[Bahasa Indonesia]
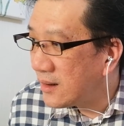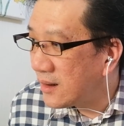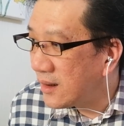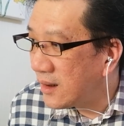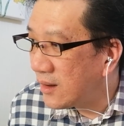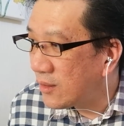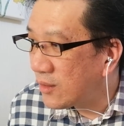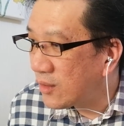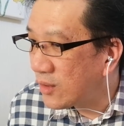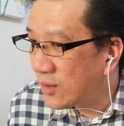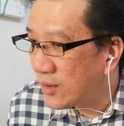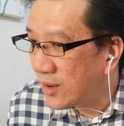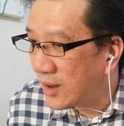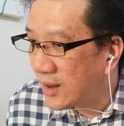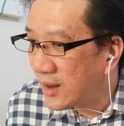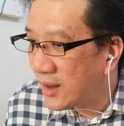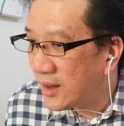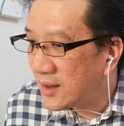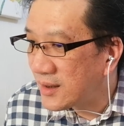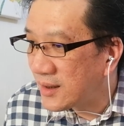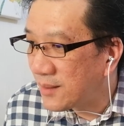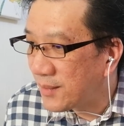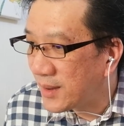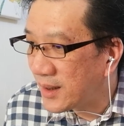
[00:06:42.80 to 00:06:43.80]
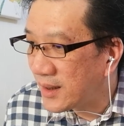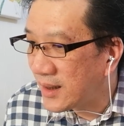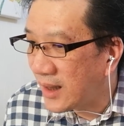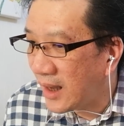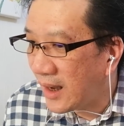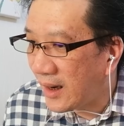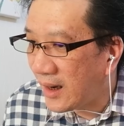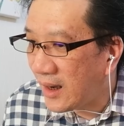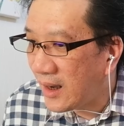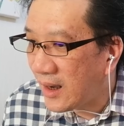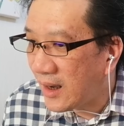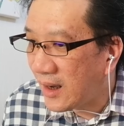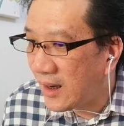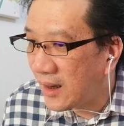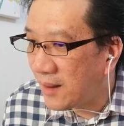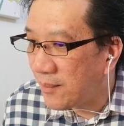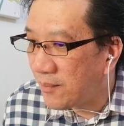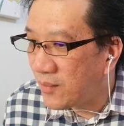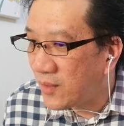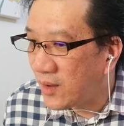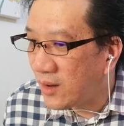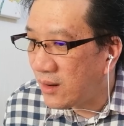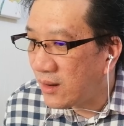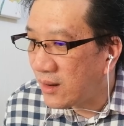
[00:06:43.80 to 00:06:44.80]
Untuk ini sementara
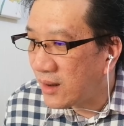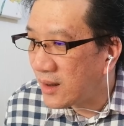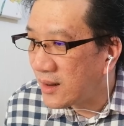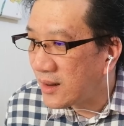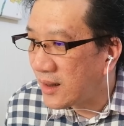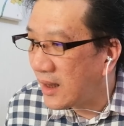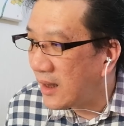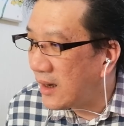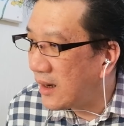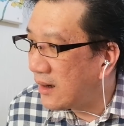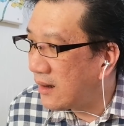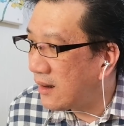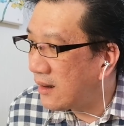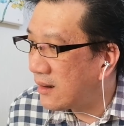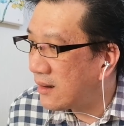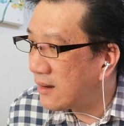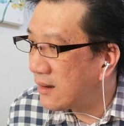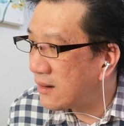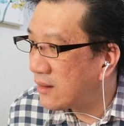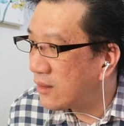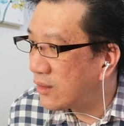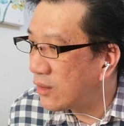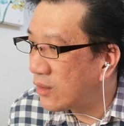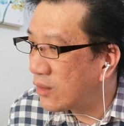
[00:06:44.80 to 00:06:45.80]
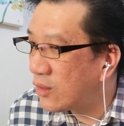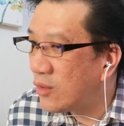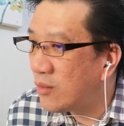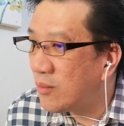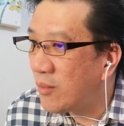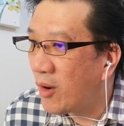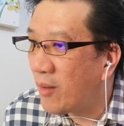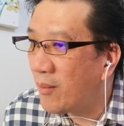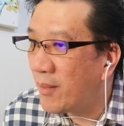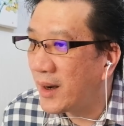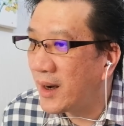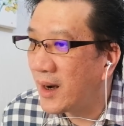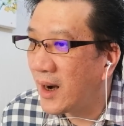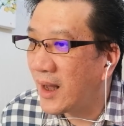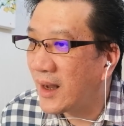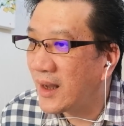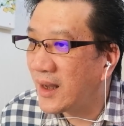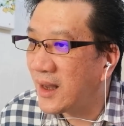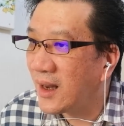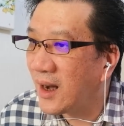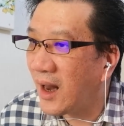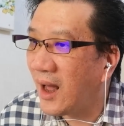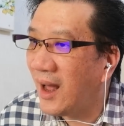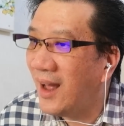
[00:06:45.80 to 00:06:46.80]
kripto kita tunggu momen
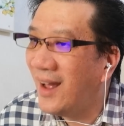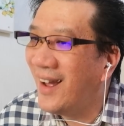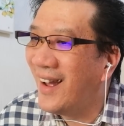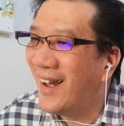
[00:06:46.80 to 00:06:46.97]
lagi lah.